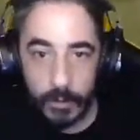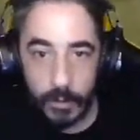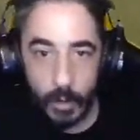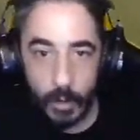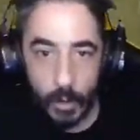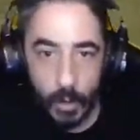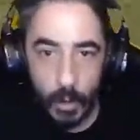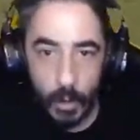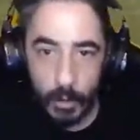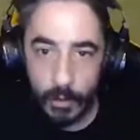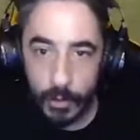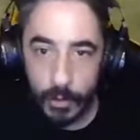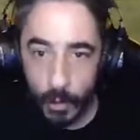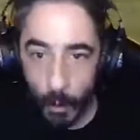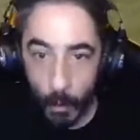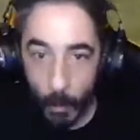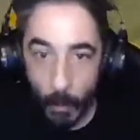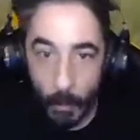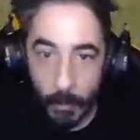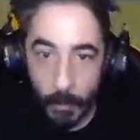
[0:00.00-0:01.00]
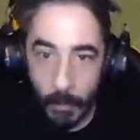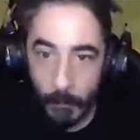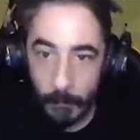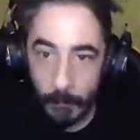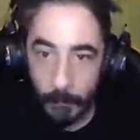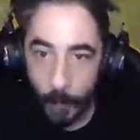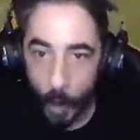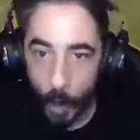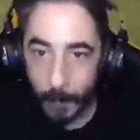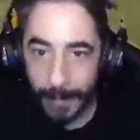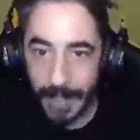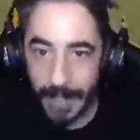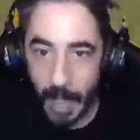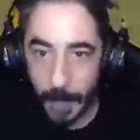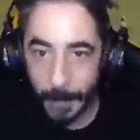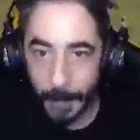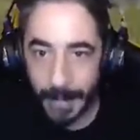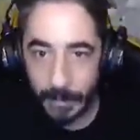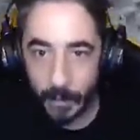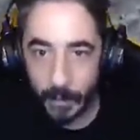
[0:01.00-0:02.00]
Şu üç.
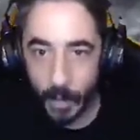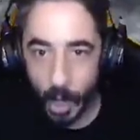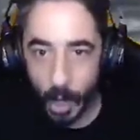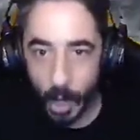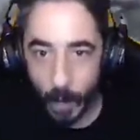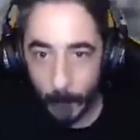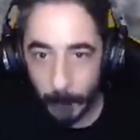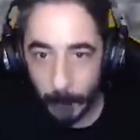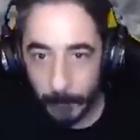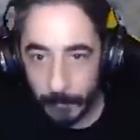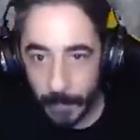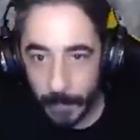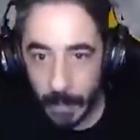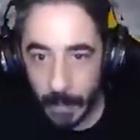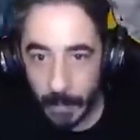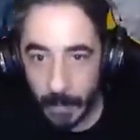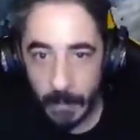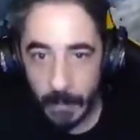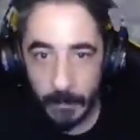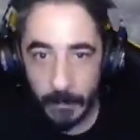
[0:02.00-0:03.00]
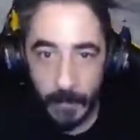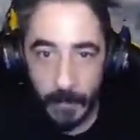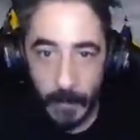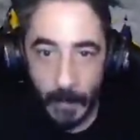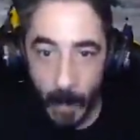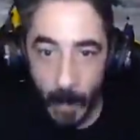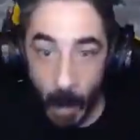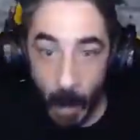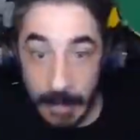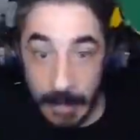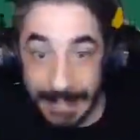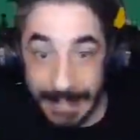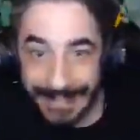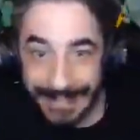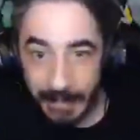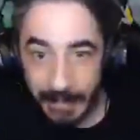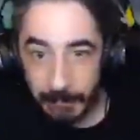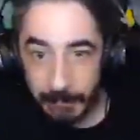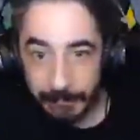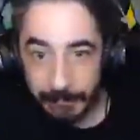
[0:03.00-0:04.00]
Bombalar patlıyor.
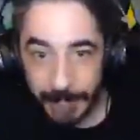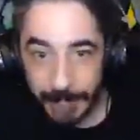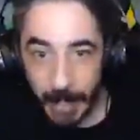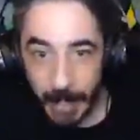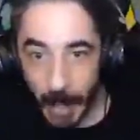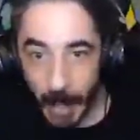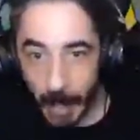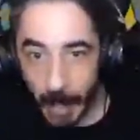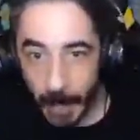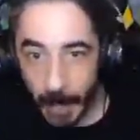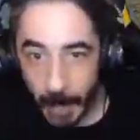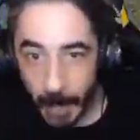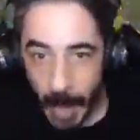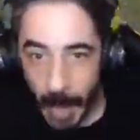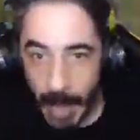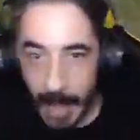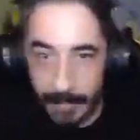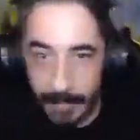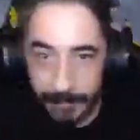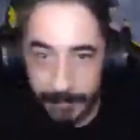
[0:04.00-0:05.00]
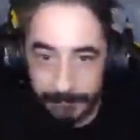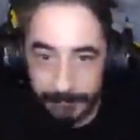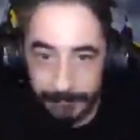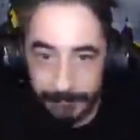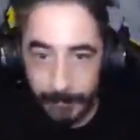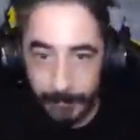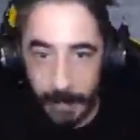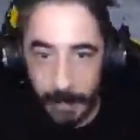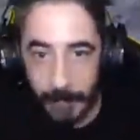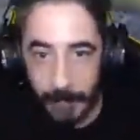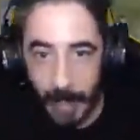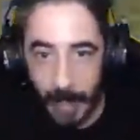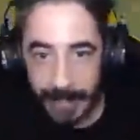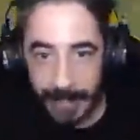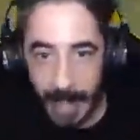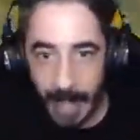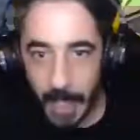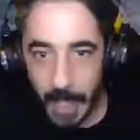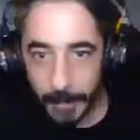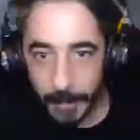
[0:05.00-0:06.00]
S Hayır.
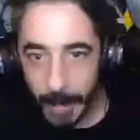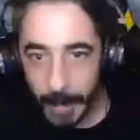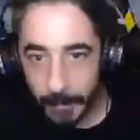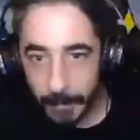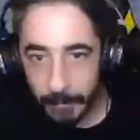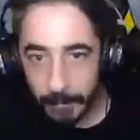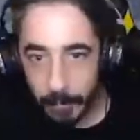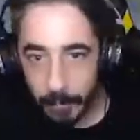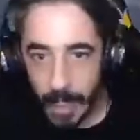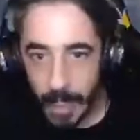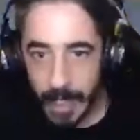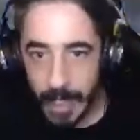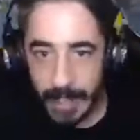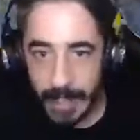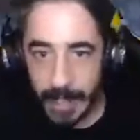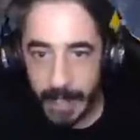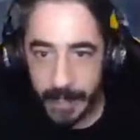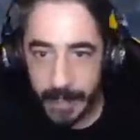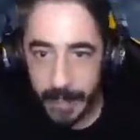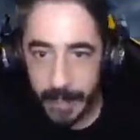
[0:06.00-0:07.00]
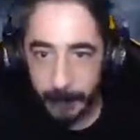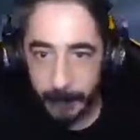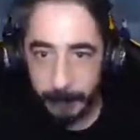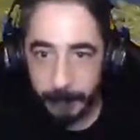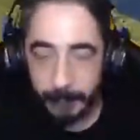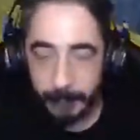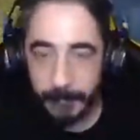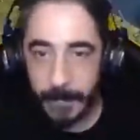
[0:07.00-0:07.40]
Galiba buraya kadar.